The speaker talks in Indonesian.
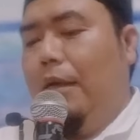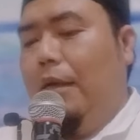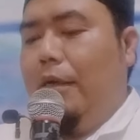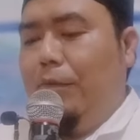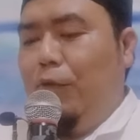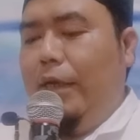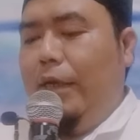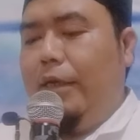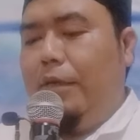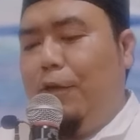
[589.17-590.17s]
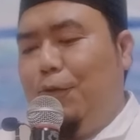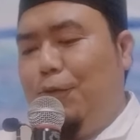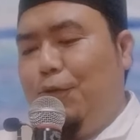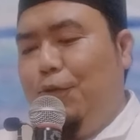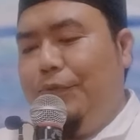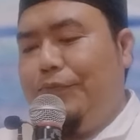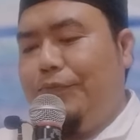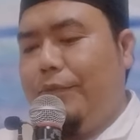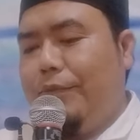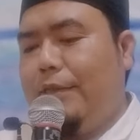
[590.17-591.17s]
Kemudian yang nomor tujuh,
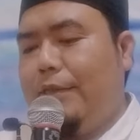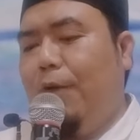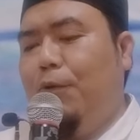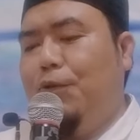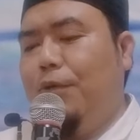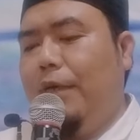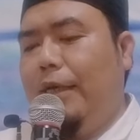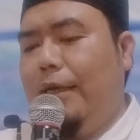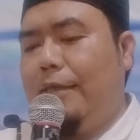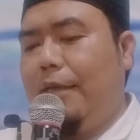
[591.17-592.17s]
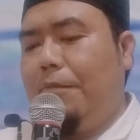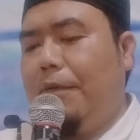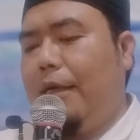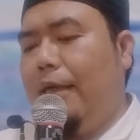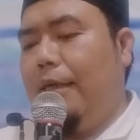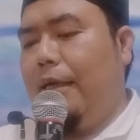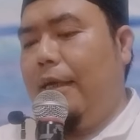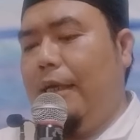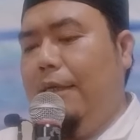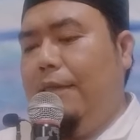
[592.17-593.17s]
sahur juga di antara berkahnya
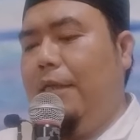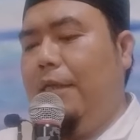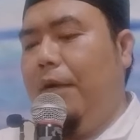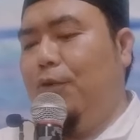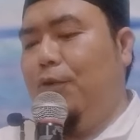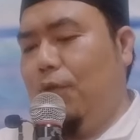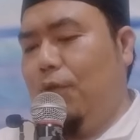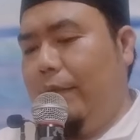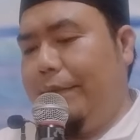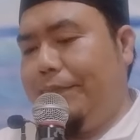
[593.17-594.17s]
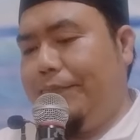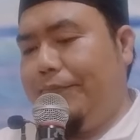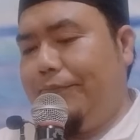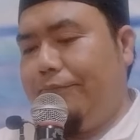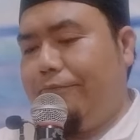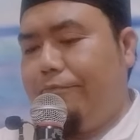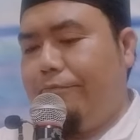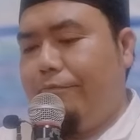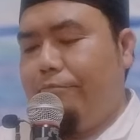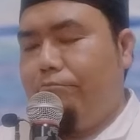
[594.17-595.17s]
adalah ittiba'us sunnah.
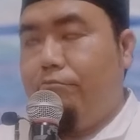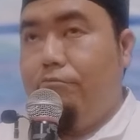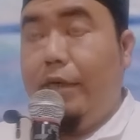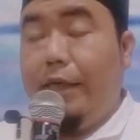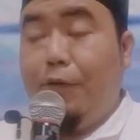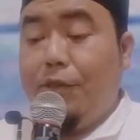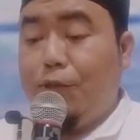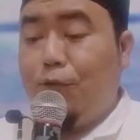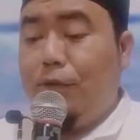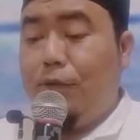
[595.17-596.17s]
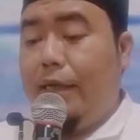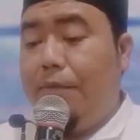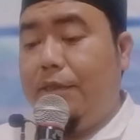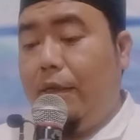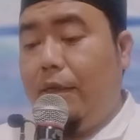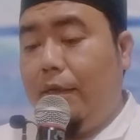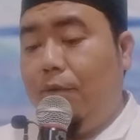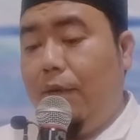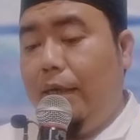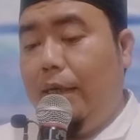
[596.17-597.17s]
Mengikuti sunnah Nabi
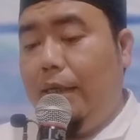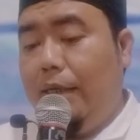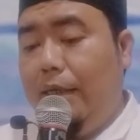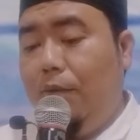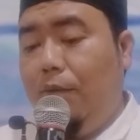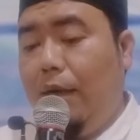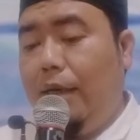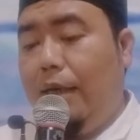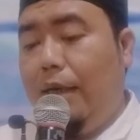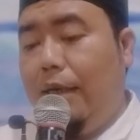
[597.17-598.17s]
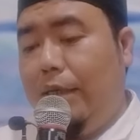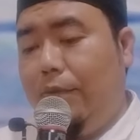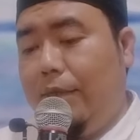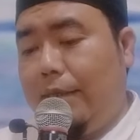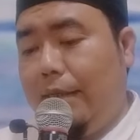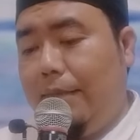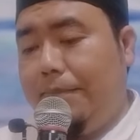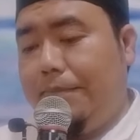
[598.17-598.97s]
sallallahu alaihi wa ala alihi wasallam.